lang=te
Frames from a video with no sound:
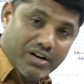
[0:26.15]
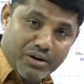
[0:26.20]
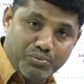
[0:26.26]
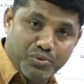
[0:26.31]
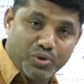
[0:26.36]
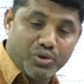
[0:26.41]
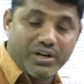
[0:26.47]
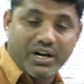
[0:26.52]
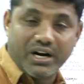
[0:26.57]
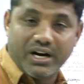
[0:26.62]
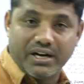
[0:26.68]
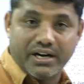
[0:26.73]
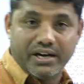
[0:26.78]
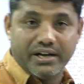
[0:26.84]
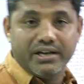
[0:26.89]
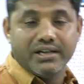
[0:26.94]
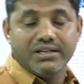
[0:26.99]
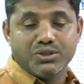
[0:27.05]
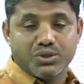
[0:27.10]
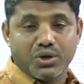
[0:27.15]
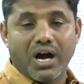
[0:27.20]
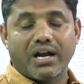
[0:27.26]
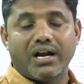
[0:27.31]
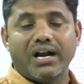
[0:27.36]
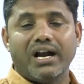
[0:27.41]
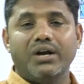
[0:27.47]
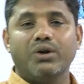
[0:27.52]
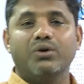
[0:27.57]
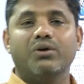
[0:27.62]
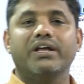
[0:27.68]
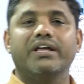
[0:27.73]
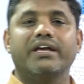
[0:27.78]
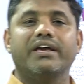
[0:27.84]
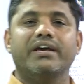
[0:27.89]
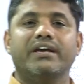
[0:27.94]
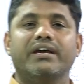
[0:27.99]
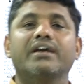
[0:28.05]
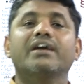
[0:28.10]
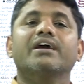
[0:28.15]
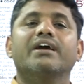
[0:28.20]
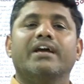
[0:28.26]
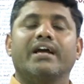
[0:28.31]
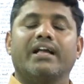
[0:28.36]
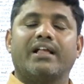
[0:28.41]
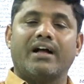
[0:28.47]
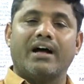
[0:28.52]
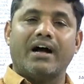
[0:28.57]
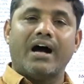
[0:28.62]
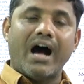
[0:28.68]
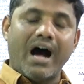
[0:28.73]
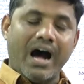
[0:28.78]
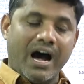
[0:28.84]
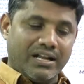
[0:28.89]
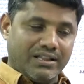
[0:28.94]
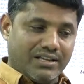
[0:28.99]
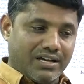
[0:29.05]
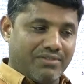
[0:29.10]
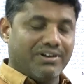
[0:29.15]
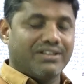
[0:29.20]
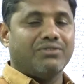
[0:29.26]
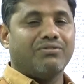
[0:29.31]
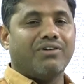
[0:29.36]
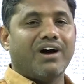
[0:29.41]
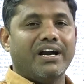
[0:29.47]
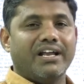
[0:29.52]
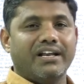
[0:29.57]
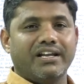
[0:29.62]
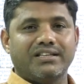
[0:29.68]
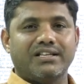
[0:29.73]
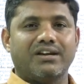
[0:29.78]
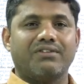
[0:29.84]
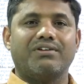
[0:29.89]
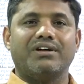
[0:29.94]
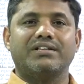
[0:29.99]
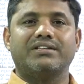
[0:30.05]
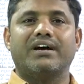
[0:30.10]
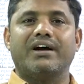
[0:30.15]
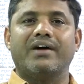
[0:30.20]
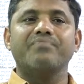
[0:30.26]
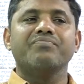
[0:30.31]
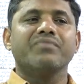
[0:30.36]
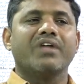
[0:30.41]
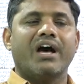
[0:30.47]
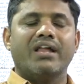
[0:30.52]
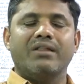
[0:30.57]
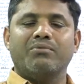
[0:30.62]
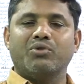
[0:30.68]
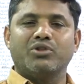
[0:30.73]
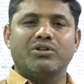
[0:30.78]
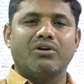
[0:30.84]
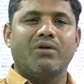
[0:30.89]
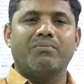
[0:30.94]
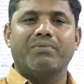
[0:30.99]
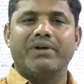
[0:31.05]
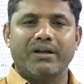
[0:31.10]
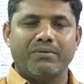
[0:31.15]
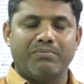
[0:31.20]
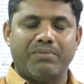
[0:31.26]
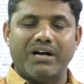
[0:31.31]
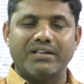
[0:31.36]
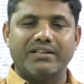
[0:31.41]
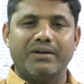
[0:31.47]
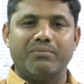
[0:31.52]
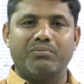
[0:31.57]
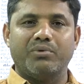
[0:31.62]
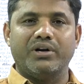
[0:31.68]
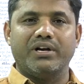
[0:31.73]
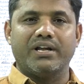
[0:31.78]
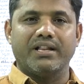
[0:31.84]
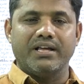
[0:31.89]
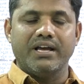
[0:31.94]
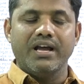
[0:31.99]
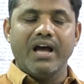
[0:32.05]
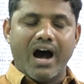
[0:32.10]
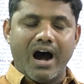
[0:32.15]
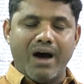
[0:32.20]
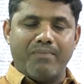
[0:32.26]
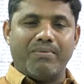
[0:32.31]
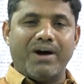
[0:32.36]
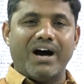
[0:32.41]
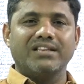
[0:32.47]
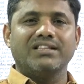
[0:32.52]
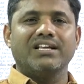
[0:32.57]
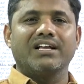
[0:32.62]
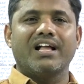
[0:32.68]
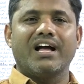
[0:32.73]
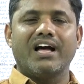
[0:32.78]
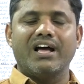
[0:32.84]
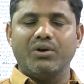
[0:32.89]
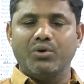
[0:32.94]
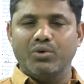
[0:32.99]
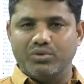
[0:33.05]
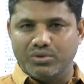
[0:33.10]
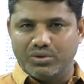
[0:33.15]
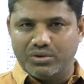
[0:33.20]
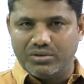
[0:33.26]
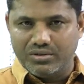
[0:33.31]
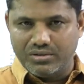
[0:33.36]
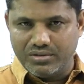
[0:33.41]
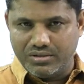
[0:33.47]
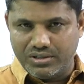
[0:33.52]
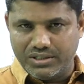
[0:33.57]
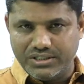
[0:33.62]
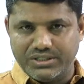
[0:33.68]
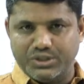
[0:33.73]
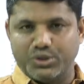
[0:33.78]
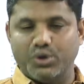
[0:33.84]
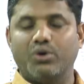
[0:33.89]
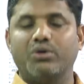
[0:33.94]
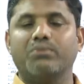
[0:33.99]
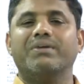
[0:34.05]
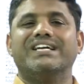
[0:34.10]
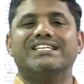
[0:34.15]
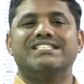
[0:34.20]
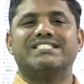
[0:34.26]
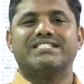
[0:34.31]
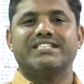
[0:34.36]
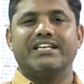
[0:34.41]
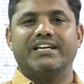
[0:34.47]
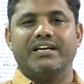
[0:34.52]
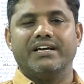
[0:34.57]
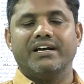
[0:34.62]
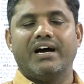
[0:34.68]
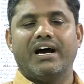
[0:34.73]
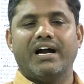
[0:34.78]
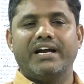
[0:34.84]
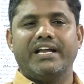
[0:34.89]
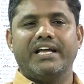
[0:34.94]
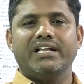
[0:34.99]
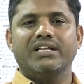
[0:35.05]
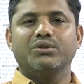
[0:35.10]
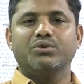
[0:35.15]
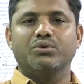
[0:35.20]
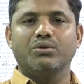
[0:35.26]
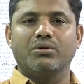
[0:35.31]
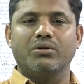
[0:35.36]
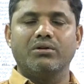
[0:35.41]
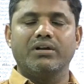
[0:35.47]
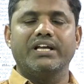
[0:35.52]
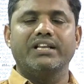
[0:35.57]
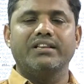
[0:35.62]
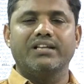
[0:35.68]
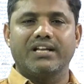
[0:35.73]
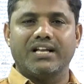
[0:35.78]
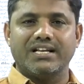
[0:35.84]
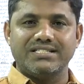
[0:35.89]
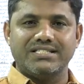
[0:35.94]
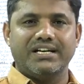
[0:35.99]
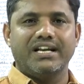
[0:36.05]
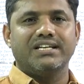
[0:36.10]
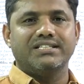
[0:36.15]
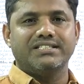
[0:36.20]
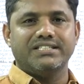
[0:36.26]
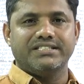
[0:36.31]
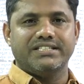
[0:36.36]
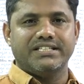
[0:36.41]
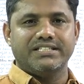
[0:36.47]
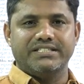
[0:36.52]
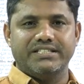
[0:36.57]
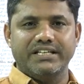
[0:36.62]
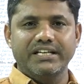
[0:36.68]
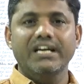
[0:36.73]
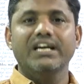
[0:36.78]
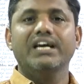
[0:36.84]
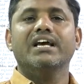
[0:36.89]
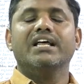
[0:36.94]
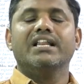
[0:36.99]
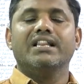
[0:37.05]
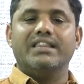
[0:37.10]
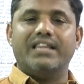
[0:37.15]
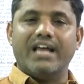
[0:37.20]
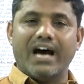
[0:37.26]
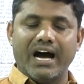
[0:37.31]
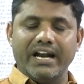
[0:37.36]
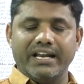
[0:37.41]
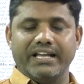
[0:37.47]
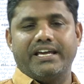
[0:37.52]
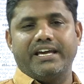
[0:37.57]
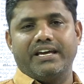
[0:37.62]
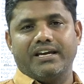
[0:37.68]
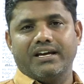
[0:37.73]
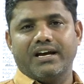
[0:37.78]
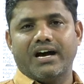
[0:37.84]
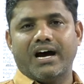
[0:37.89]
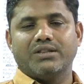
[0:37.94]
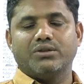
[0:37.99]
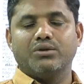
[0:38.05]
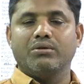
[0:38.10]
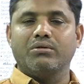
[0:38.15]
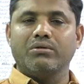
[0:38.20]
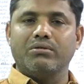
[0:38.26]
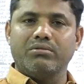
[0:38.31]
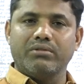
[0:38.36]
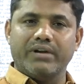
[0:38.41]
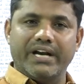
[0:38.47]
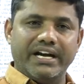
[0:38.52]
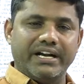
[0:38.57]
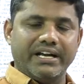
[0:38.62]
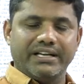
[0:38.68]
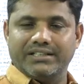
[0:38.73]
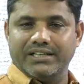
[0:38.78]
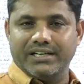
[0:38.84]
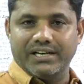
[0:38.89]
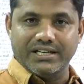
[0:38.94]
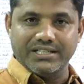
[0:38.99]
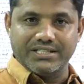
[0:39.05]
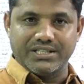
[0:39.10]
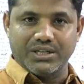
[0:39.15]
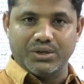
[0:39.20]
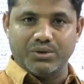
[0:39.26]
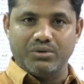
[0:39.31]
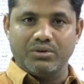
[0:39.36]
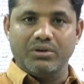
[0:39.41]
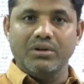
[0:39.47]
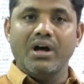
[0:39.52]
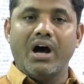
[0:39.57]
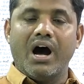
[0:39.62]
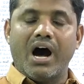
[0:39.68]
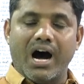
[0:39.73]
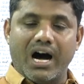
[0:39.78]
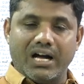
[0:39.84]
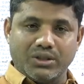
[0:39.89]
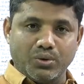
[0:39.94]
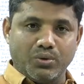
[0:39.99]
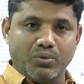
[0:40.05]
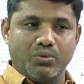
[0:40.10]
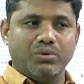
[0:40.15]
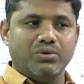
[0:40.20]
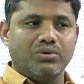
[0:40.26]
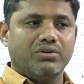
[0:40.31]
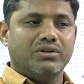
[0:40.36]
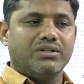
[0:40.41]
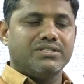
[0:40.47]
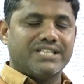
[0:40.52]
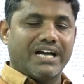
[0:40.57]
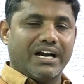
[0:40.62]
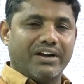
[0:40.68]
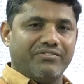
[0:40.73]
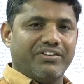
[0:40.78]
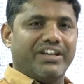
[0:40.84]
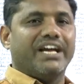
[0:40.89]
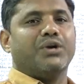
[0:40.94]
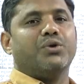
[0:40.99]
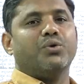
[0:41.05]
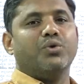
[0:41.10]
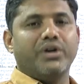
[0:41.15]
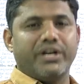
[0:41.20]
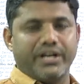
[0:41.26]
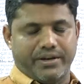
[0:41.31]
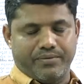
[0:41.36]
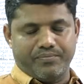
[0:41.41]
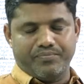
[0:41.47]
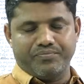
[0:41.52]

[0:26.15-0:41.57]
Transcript: నడుపుతుంటారు అట్లే సో అట్లాంటి వాళ్ళకి ఇక ఆ తర్వాత వాడిన తర్వాత అది మొత్తం అప్పటికే పాత ఉంటుంది ఆ పాత కారును షోరూంలో ఇస్తే అంటే తుట్టు కింద కన్సిడర్ చేసేసి దానికి ఆ తుట్టు రేట్ అయితే కట్టిస్తారు ఆ తుట్టు సర్టిఫికేట్ ఉంటే